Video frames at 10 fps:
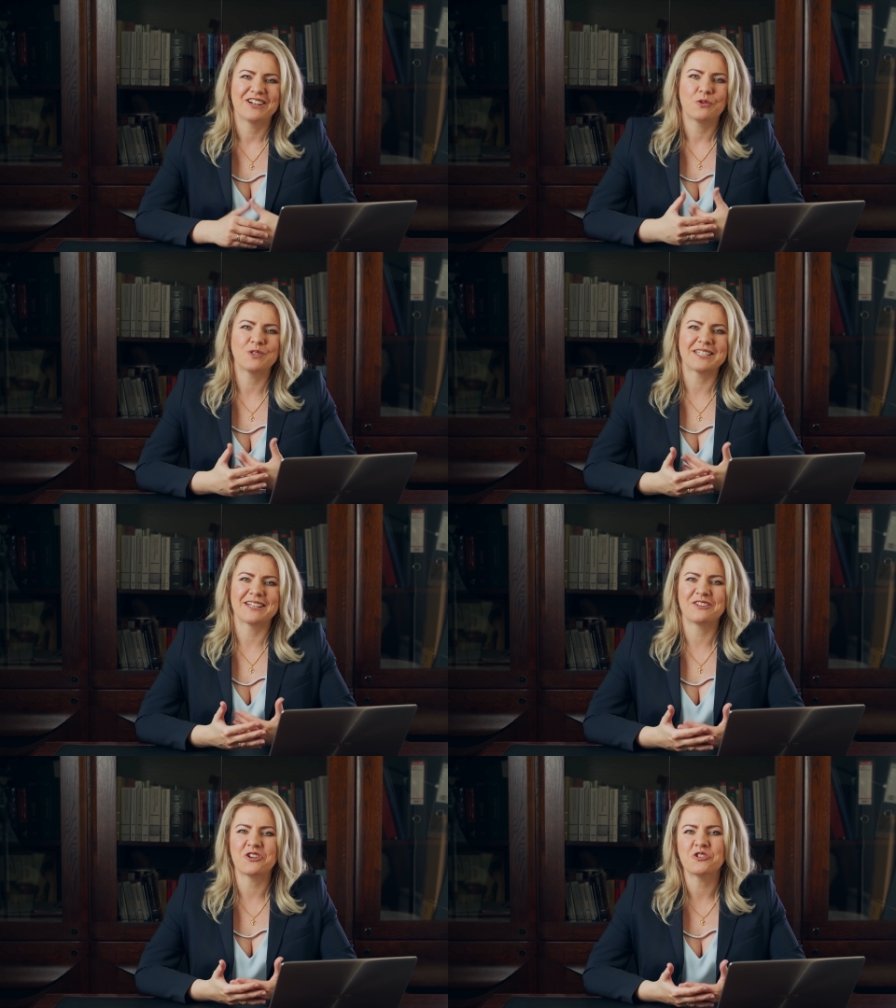
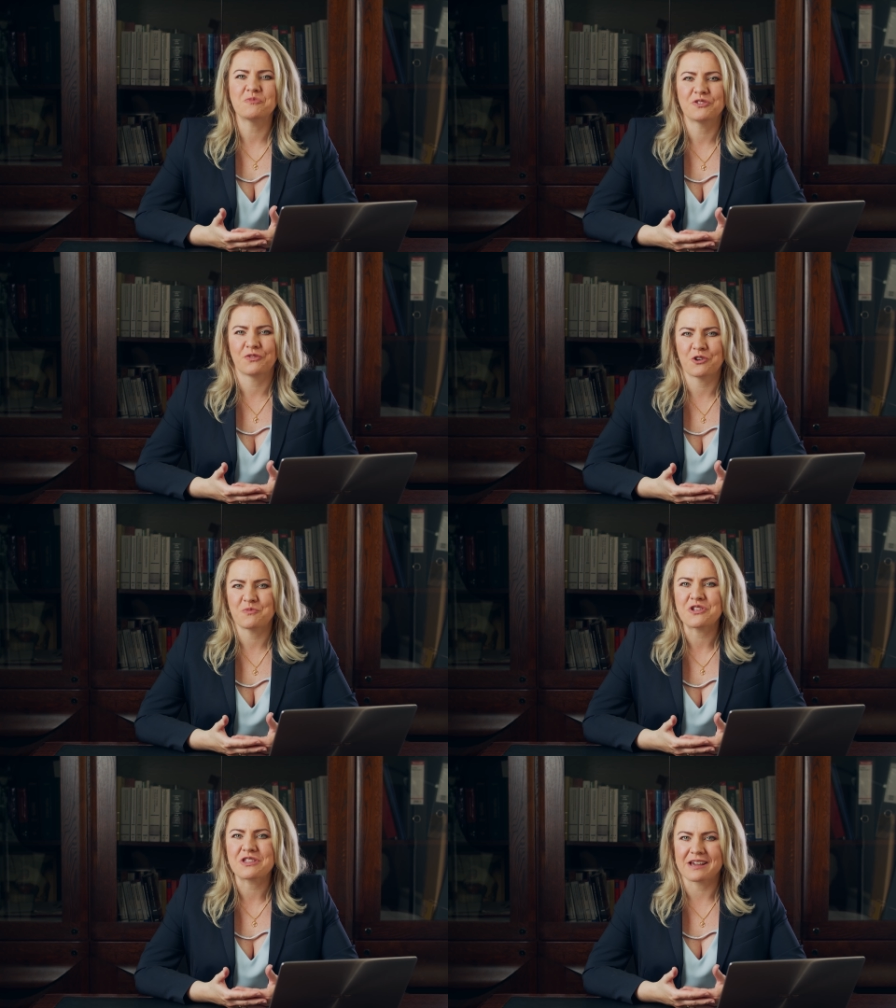uzasadnionym swoim
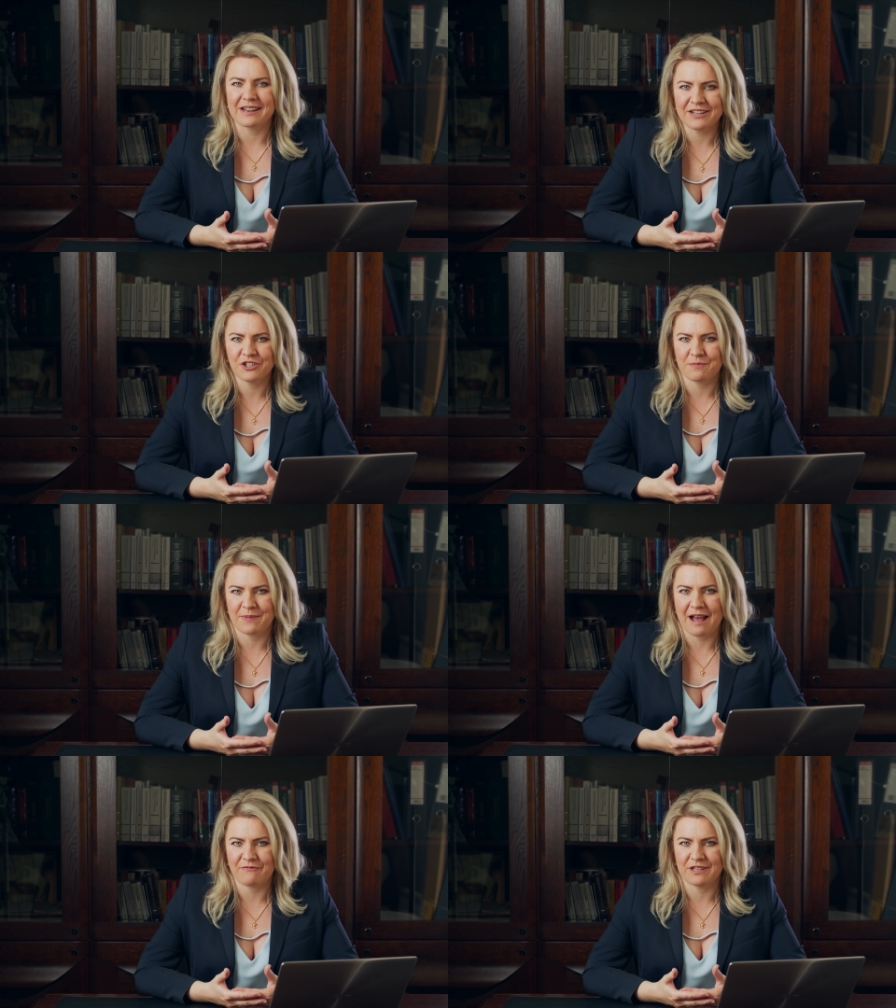interesie
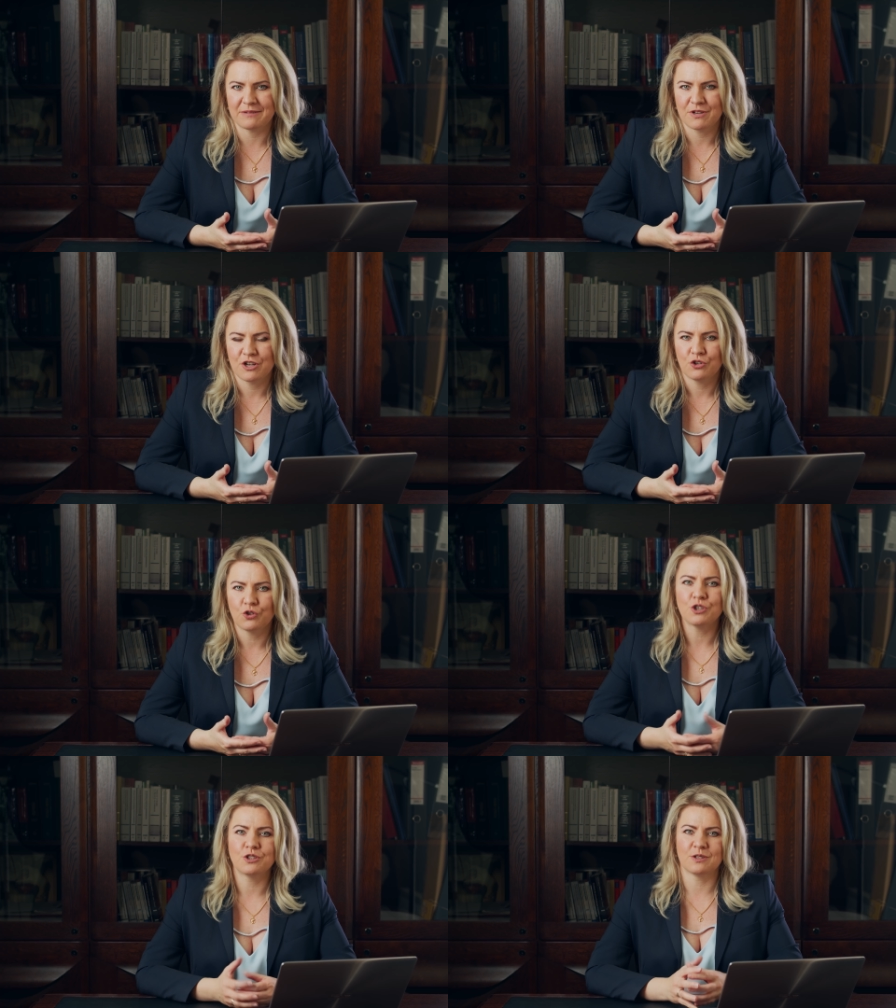prawnym, to
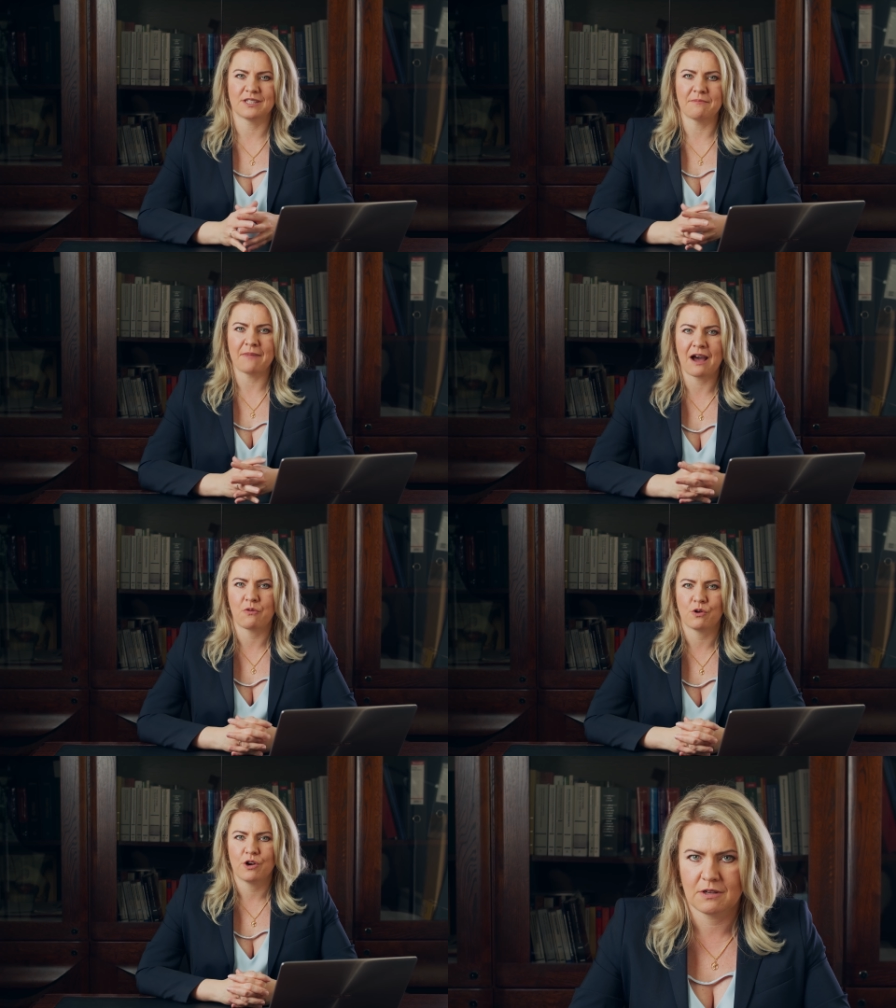jest to za
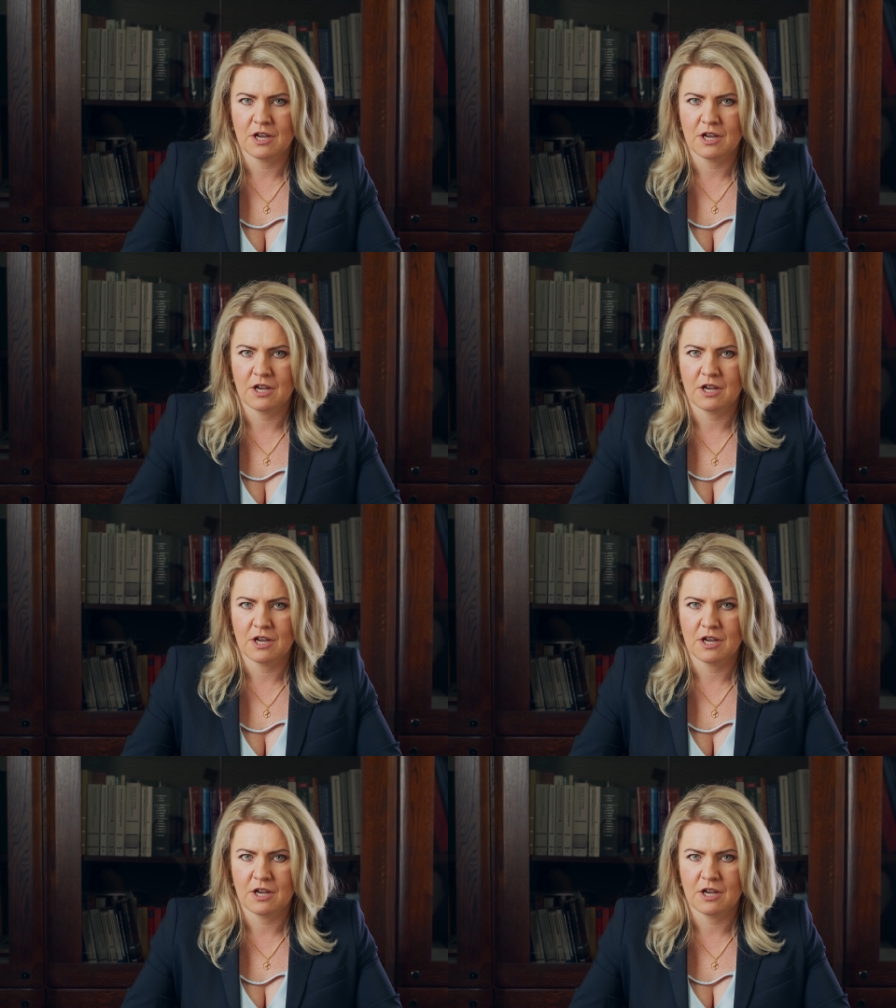mało.